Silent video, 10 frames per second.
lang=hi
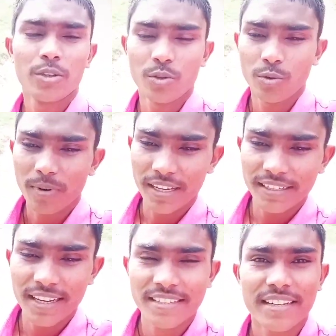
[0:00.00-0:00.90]
तो भाई
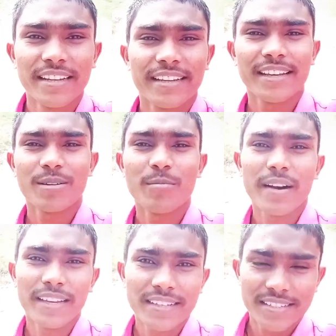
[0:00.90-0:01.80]
आज चलेंगे हम
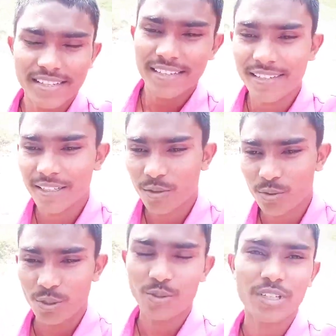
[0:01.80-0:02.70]
बाइक से तो
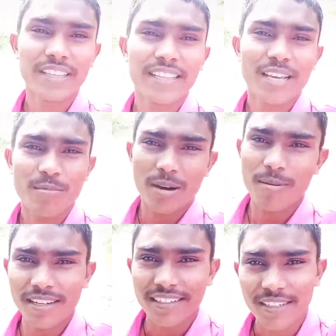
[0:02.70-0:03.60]
चलो चलते हैं
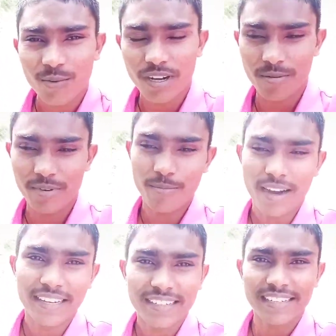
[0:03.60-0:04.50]
बाबा घर वहाँ पर
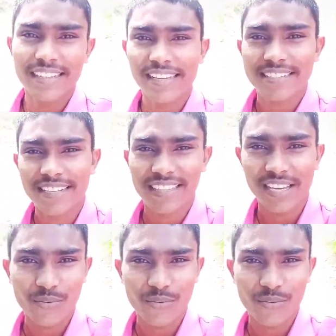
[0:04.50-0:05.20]
बाइक लेते हैं चलते हैं